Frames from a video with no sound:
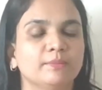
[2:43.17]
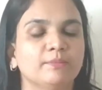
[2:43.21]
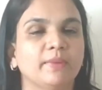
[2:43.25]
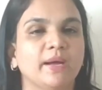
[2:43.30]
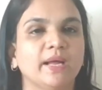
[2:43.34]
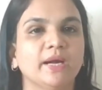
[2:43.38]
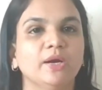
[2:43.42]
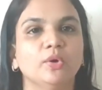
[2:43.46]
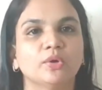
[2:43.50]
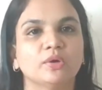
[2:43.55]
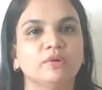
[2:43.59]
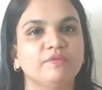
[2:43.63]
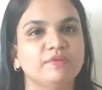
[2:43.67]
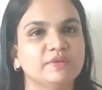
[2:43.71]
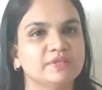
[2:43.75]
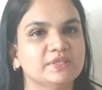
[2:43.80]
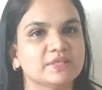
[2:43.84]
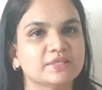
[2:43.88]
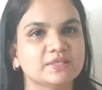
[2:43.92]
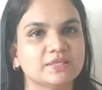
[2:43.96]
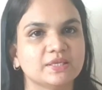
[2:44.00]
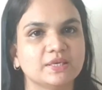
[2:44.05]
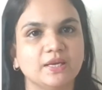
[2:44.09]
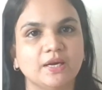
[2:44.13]
मान लो कि
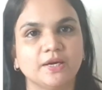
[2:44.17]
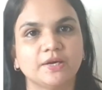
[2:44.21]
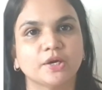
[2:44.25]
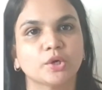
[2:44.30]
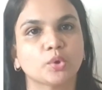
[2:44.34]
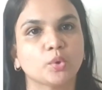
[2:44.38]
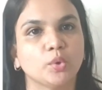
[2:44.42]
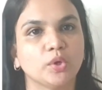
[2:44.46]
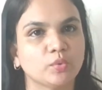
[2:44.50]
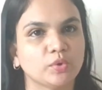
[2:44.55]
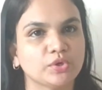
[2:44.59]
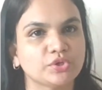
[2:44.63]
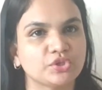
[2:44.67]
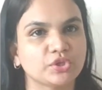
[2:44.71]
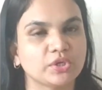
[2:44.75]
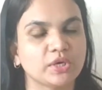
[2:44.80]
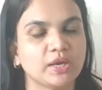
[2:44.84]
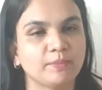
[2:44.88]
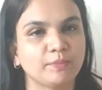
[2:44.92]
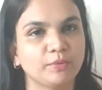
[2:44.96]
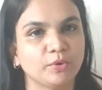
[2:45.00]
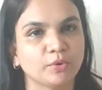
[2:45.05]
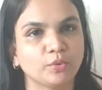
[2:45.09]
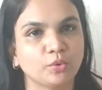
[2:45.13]
फिजिक्स से रिलेटेड कोई
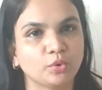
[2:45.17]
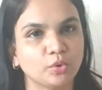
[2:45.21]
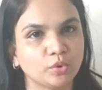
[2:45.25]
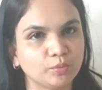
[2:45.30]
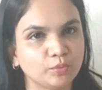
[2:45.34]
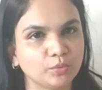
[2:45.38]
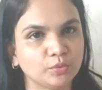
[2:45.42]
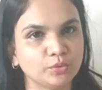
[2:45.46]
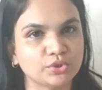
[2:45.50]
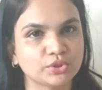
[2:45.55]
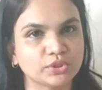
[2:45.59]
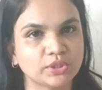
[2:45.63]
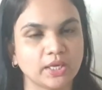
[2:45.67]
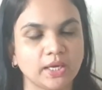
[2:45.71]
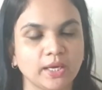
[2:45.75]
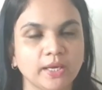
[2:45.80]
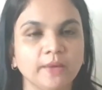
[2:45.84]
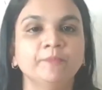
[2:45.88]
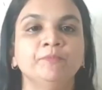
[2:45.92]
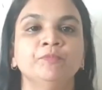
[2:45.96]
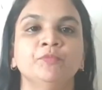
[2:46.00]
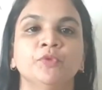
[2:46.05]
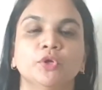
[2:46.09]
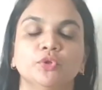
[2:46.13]
क्वेश्चन आप लोगों को पूछता
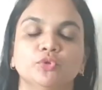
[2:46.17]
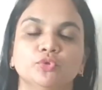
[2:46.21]
है